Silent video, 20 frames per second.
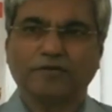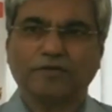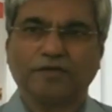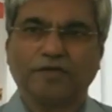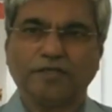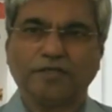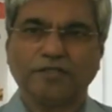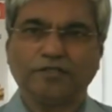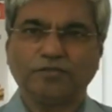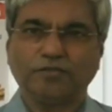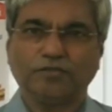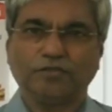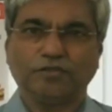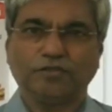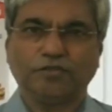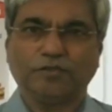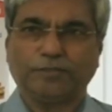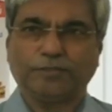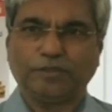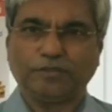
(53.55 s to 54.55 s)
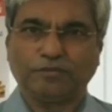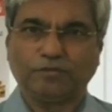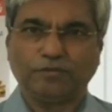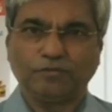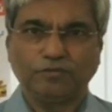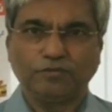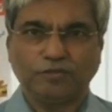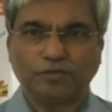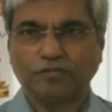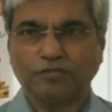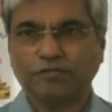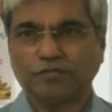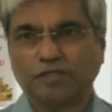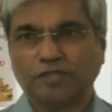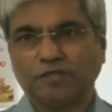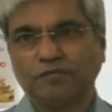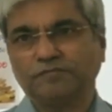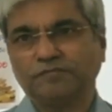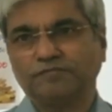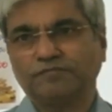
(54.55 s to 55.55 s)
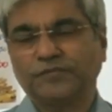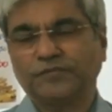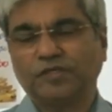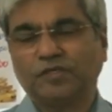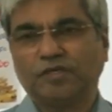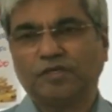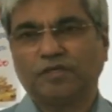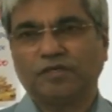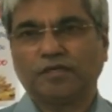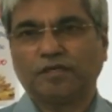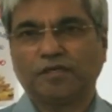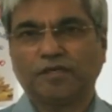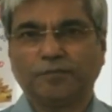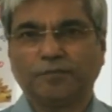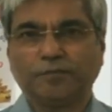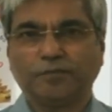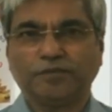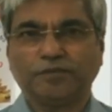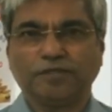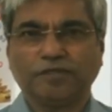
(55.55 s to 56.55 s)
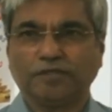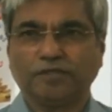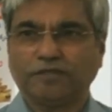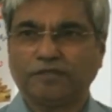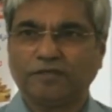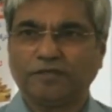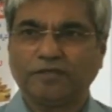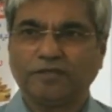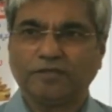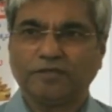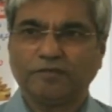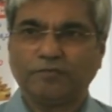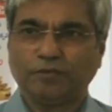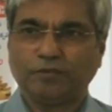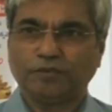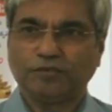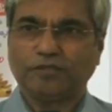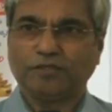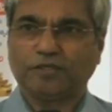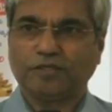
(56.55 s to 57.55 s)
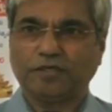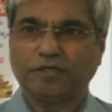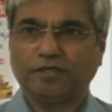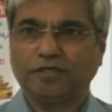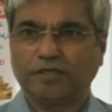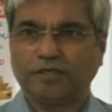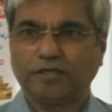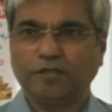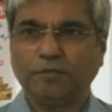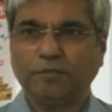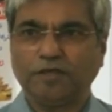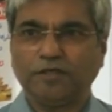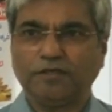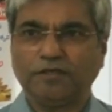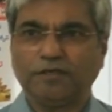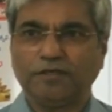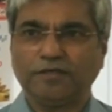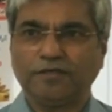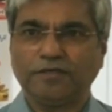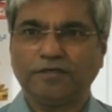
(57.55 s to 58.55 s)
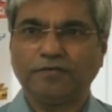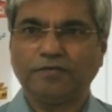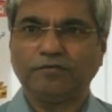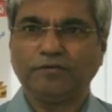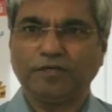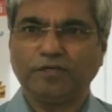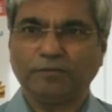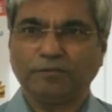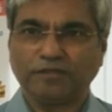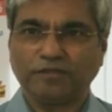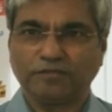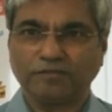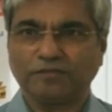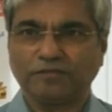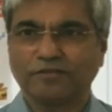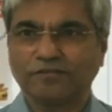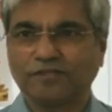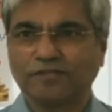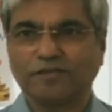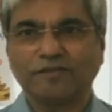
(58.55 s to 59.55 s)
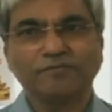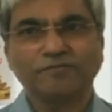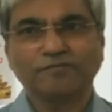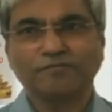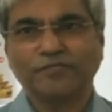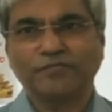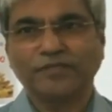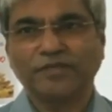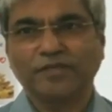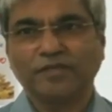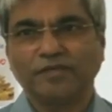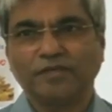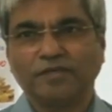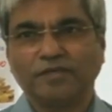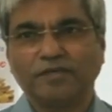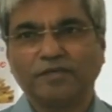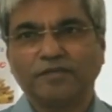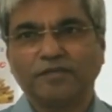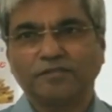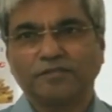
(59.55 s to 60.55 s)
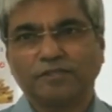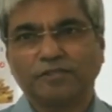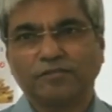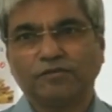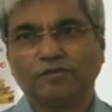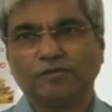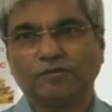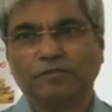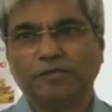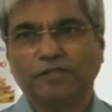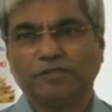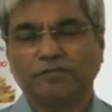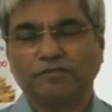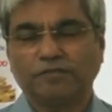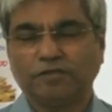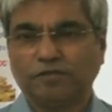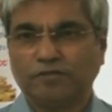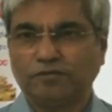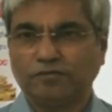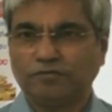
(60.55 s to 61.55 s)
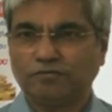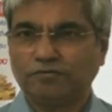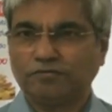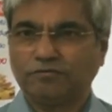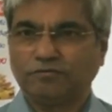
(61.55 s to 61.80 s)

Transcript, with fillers: ఆంధ్రజ్యోతి ప్రతిరోజు చదువుతాను కాకపోతే పొద్దున టైం లేదంటే ఈవినింగ్ మాత్రం చదువుతాను చదవడం మాత్రం ఏ రోజు